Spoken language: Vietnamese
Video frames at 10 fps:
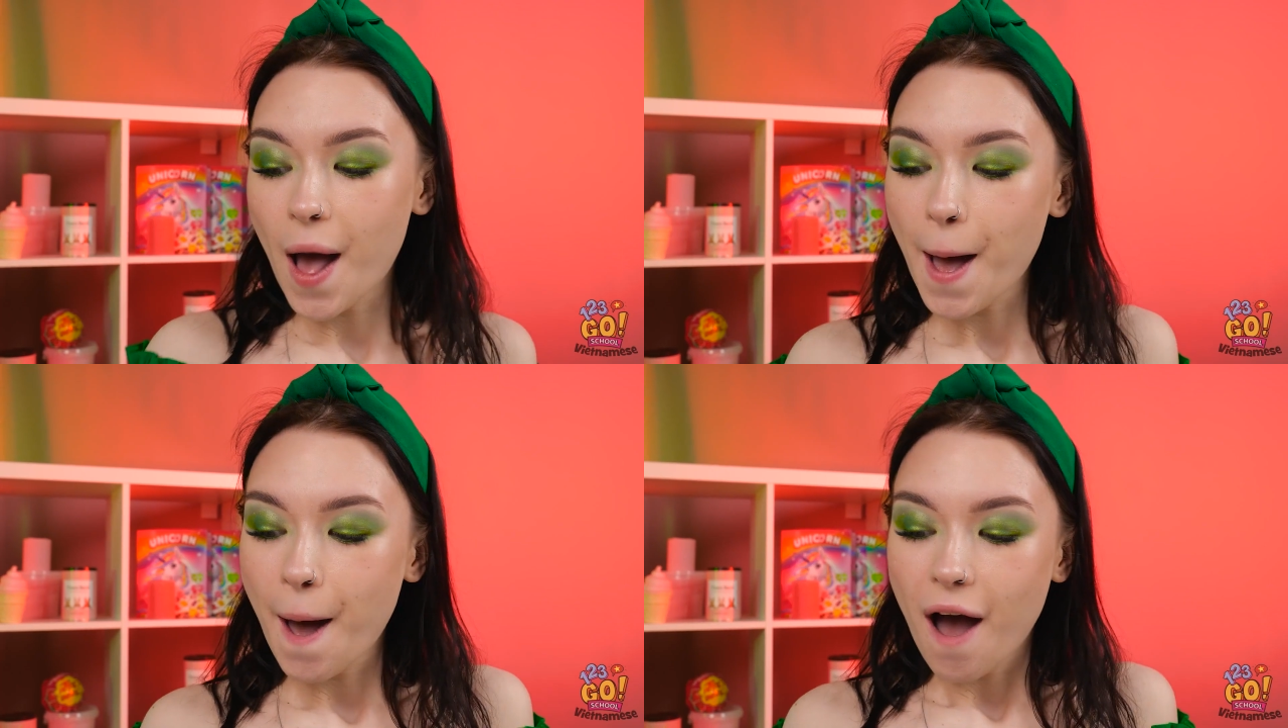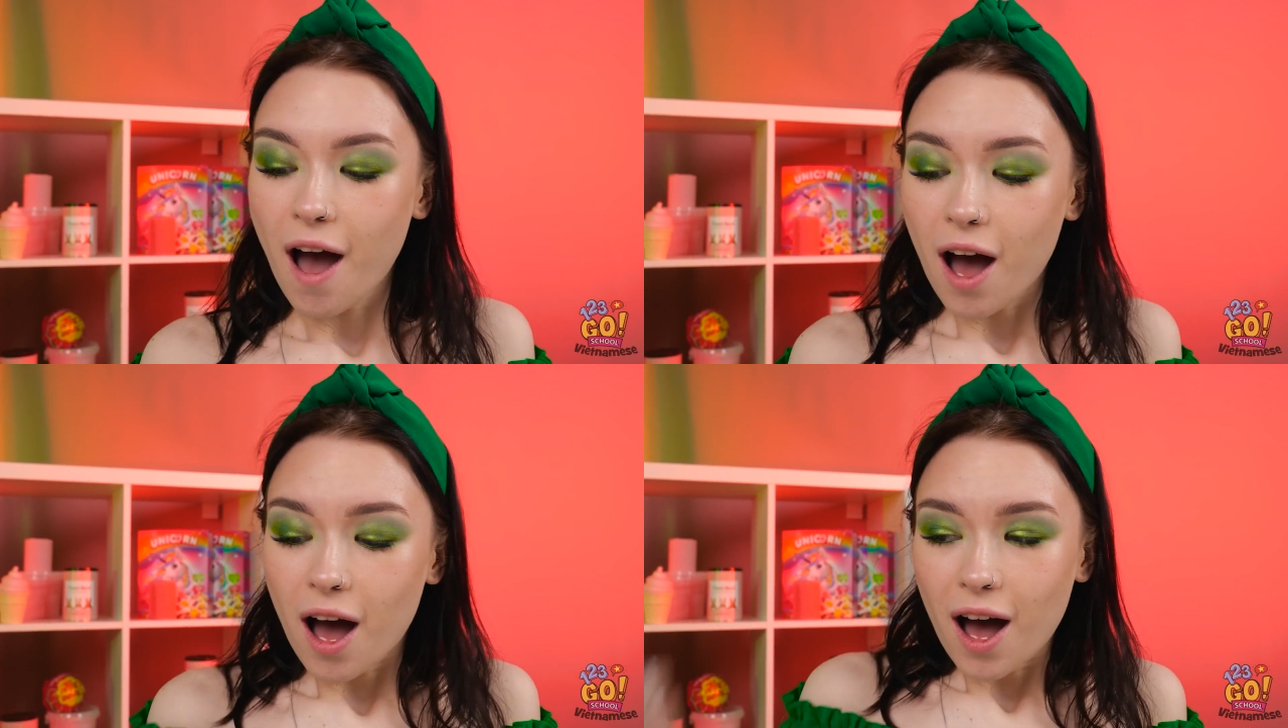rồi.
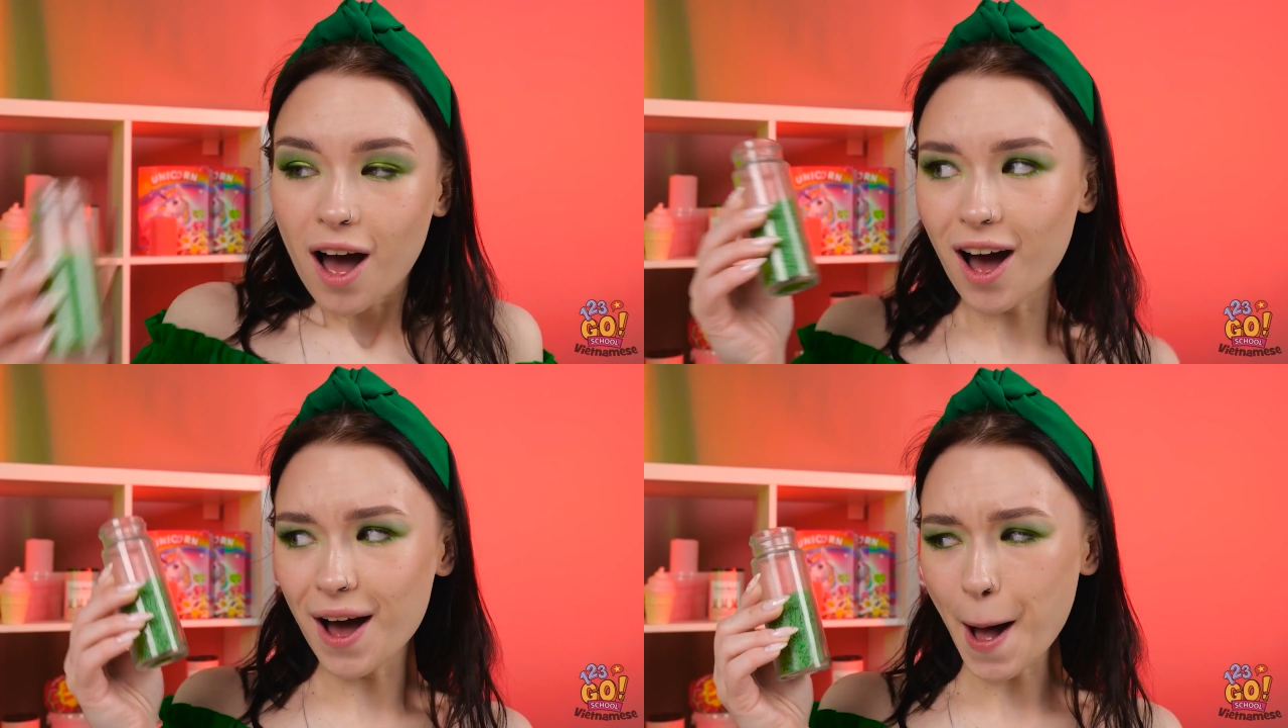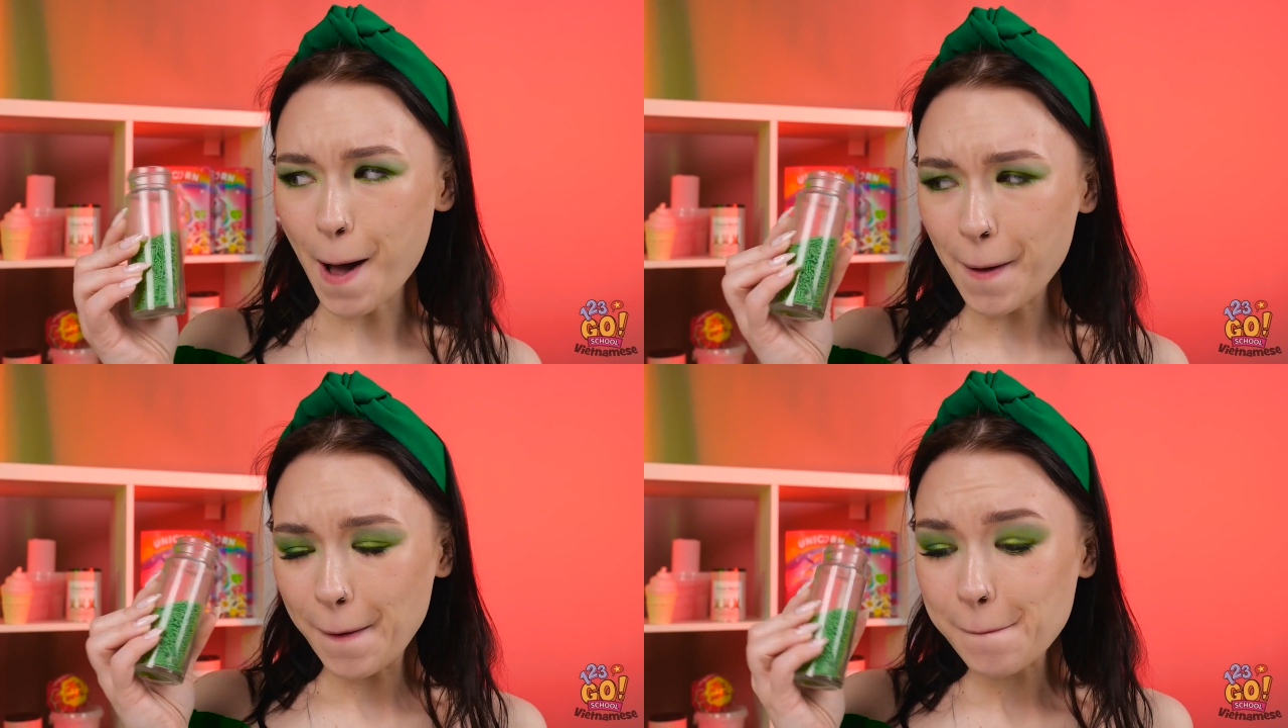Chúng mình ăn được
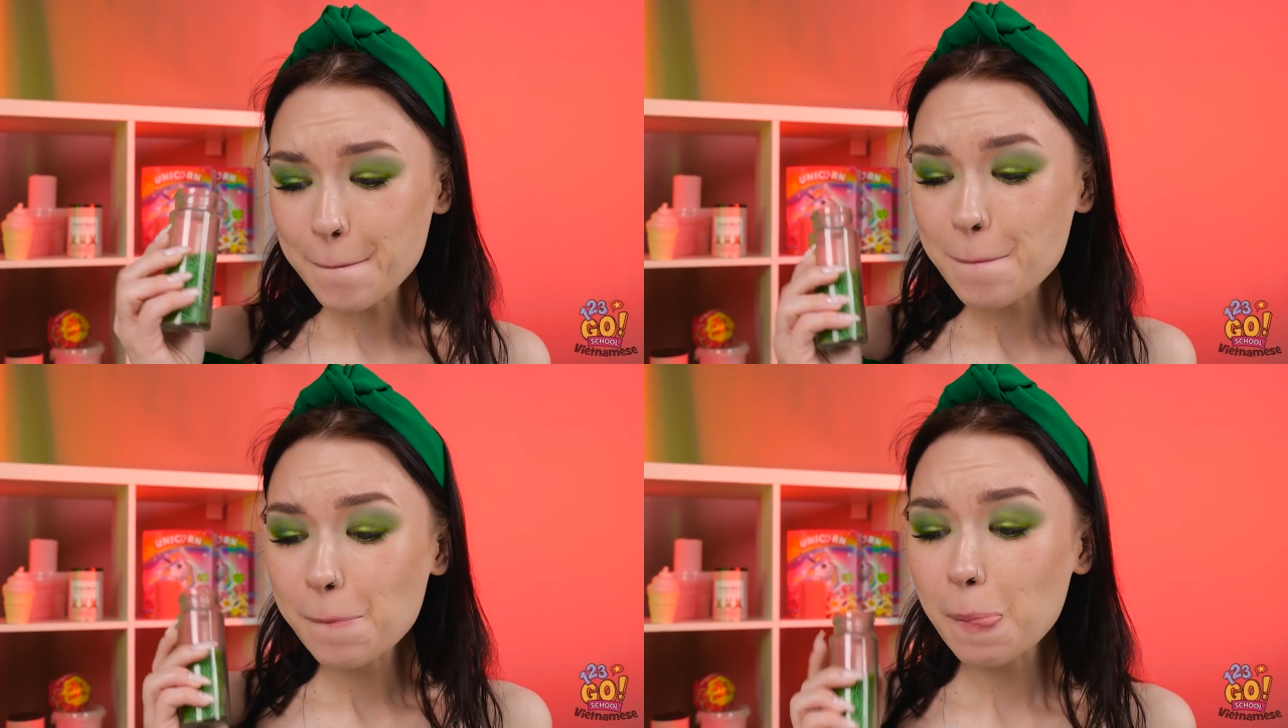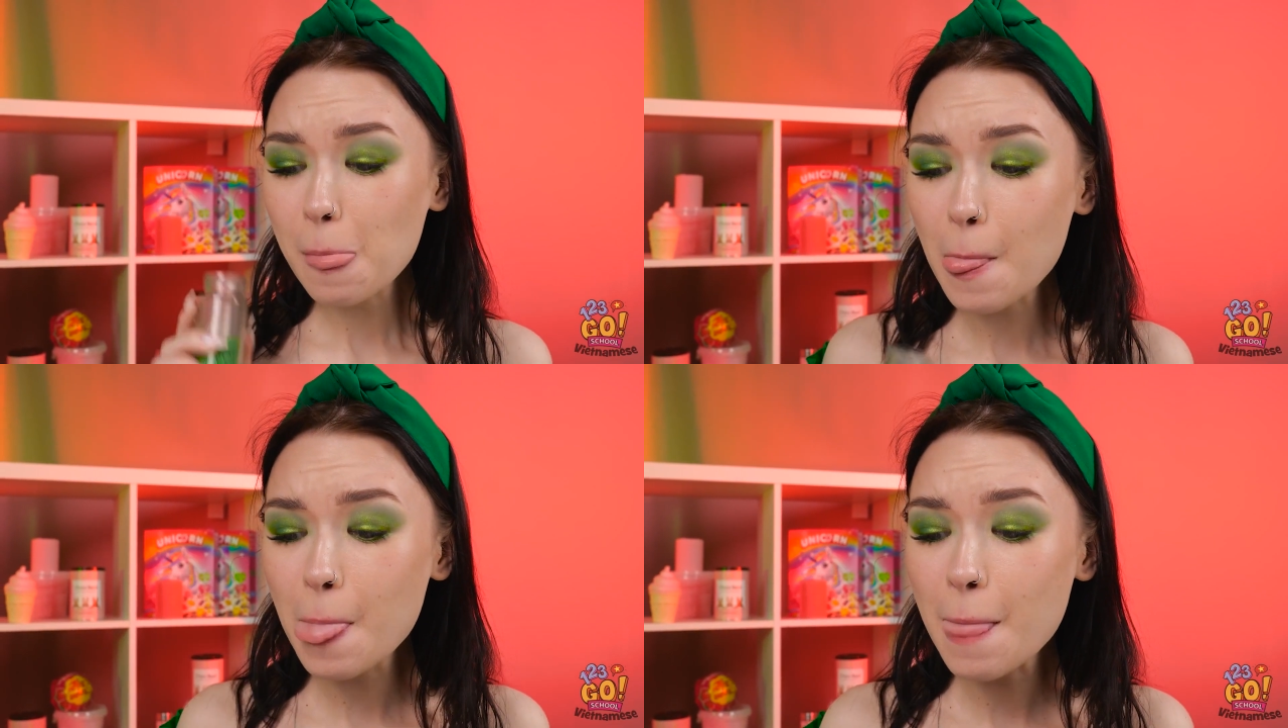chưa? Tớ